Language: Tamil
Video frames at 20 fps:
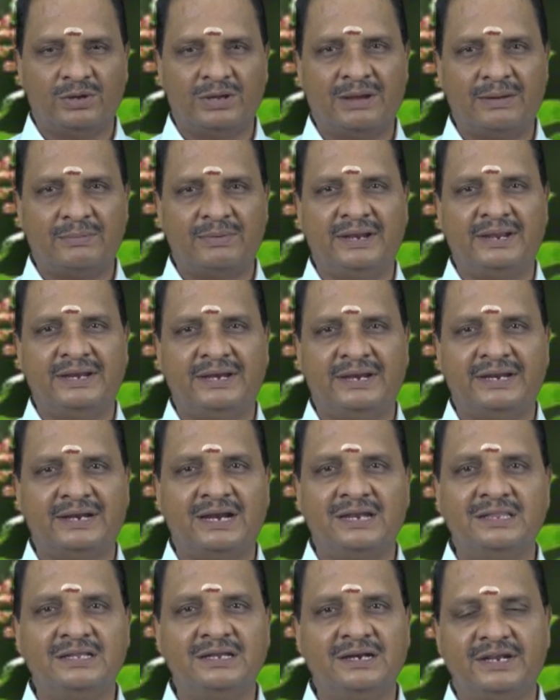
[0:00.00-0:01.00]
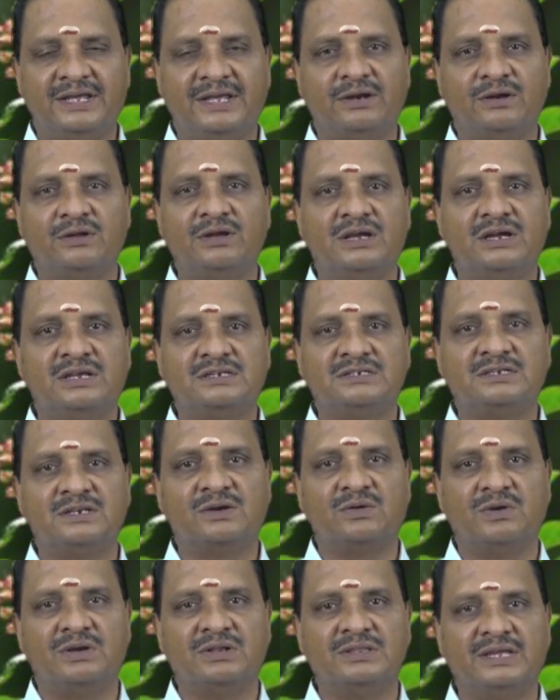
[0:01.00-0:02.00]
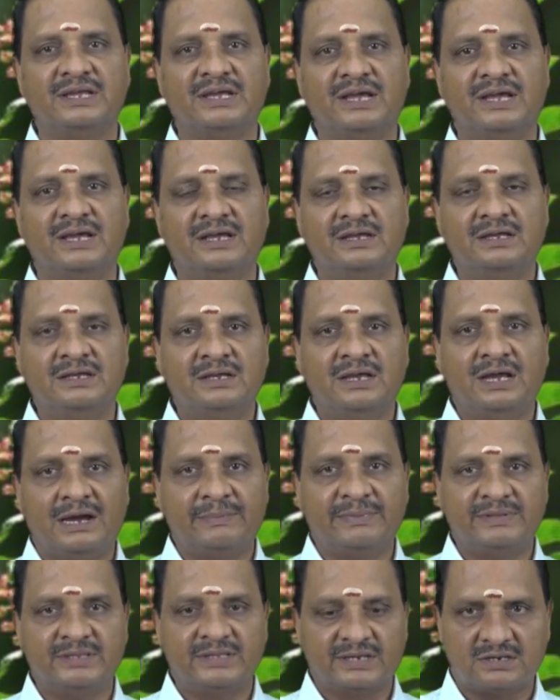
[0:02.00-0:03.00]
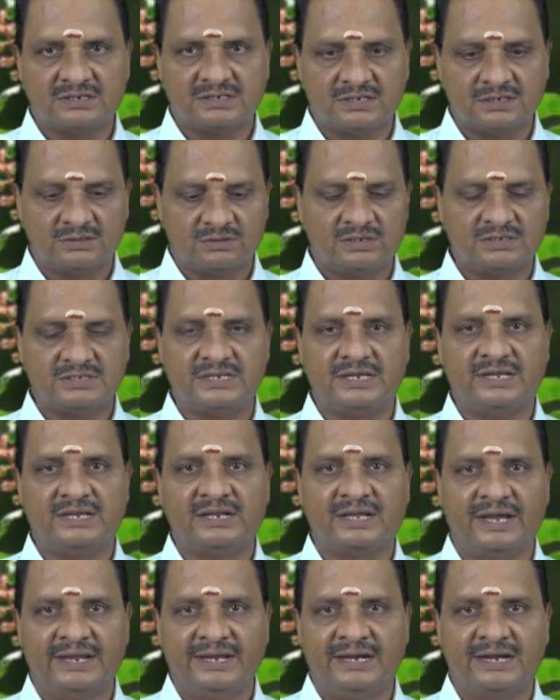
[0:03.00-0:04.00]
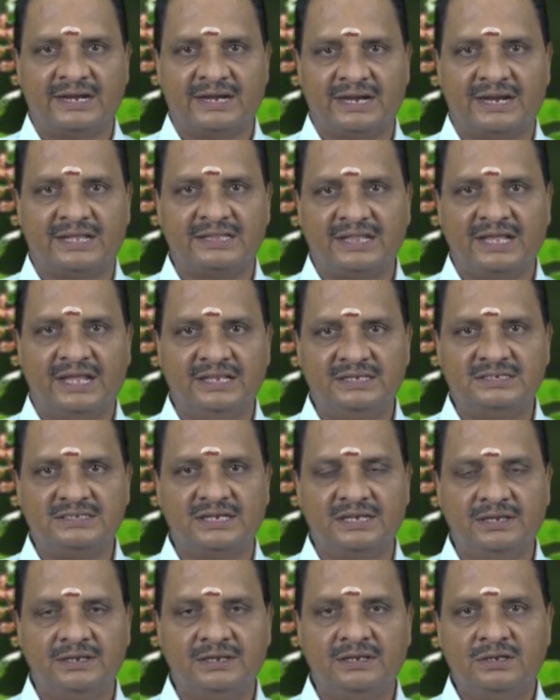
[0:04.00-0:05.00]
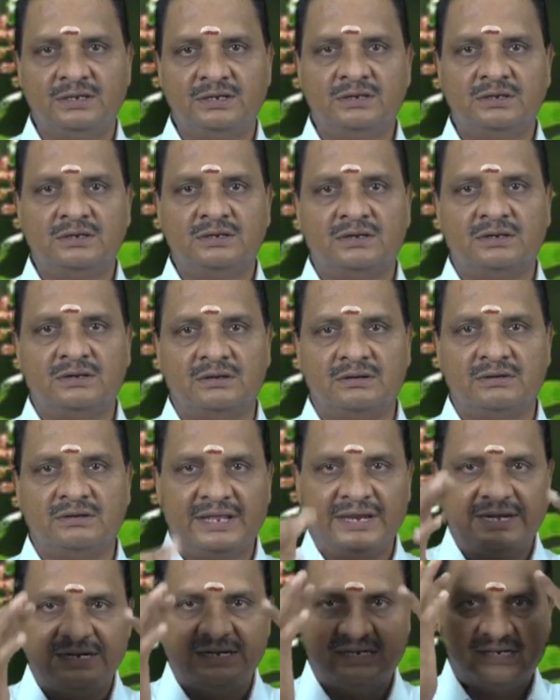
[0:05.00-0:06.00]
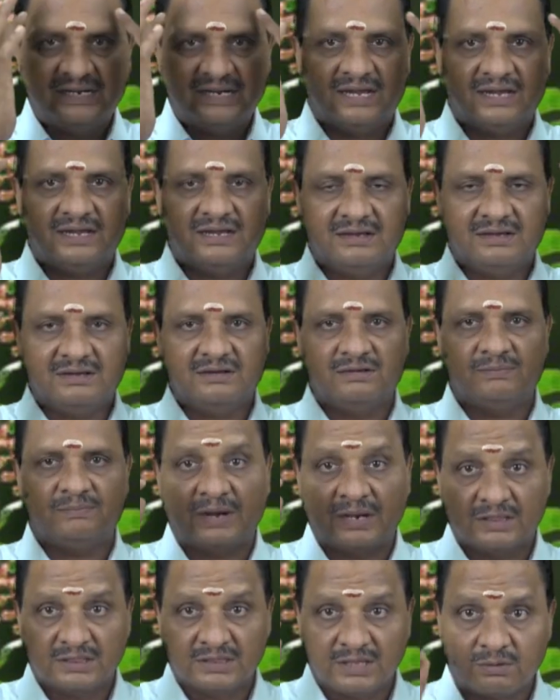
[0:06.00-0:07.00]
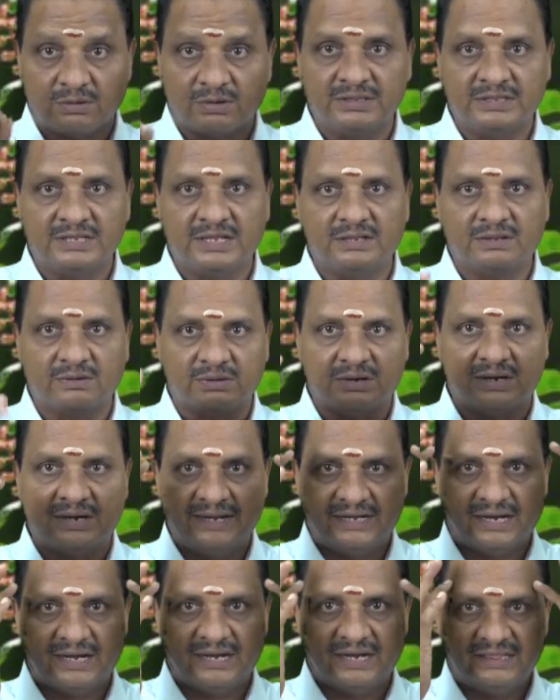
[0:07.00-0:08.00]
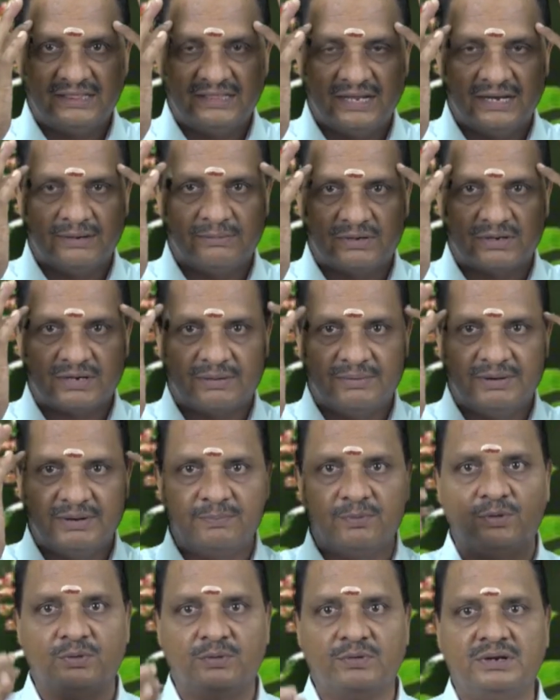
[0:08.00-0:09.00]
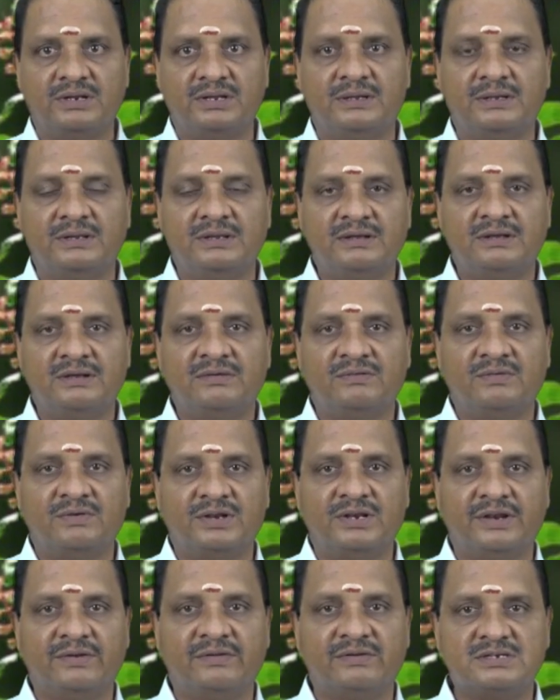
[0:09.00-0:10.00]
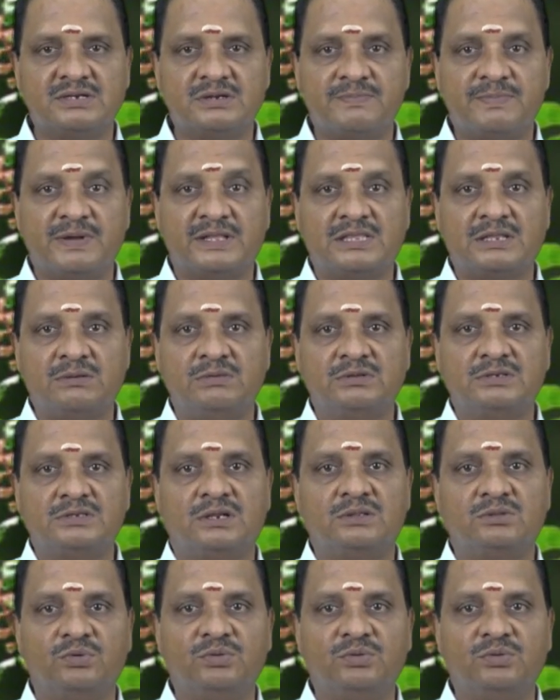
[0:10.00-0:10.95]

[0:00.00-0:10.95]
ஓயாமல் நை நைன்னு அழுதுகிட்டே இருக்குங்க சின்ன குழந்தைங்க அப்போ இந்த கிருஷ்ண துளசியை கையில் நல்லா தேய்ச்சி லைட்டாக பிறந்த குழந்தை அந்த லைட்டாக நெத்தியில் மட்டும் அப்படியே போட்டு விட்டு கொண்டு தண்ணி வச்சு பத்து நிமிஷத்தில்